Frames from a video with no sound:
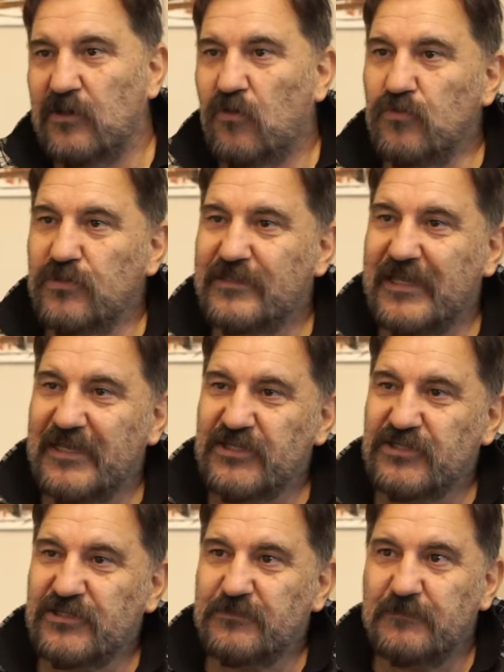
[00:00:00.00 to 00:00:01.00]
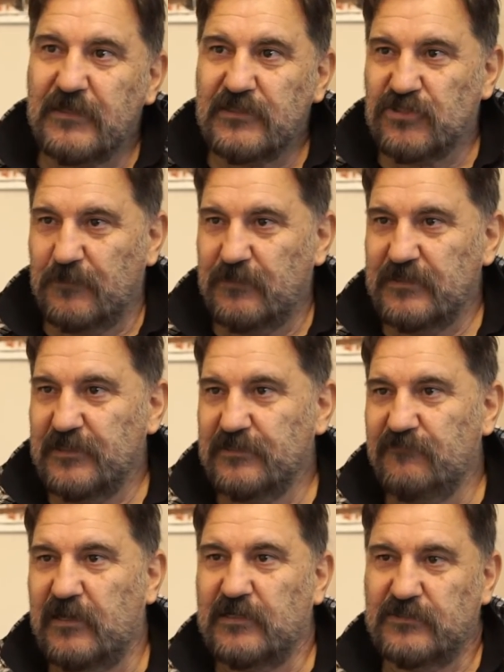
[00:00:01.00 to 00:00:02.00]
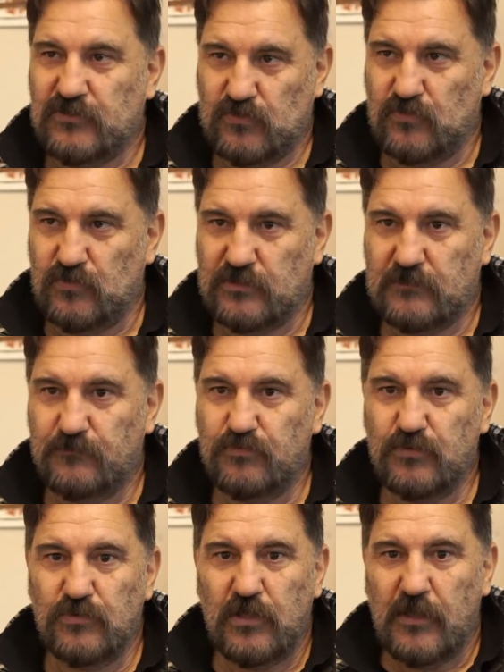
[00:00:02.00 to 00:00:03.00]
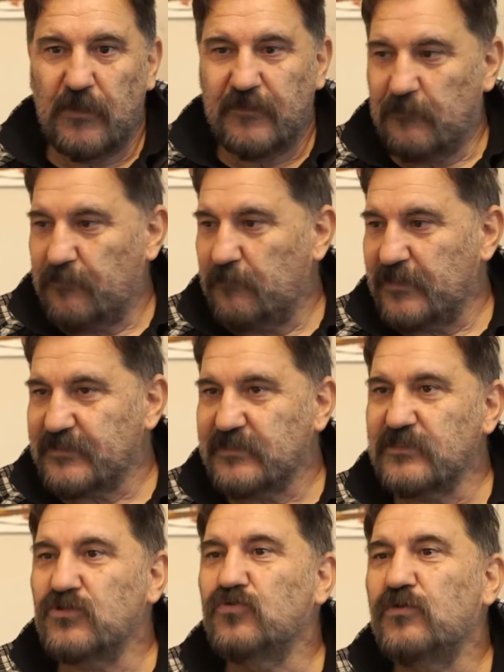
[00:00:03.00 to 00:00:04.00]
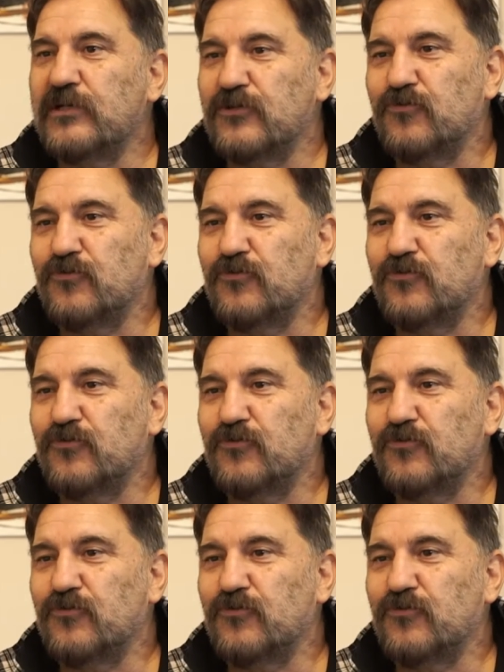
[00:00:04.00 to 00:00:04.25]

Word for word: onu değiştirme çabaları vardır soyutta. Bunu yapamazsanız duvara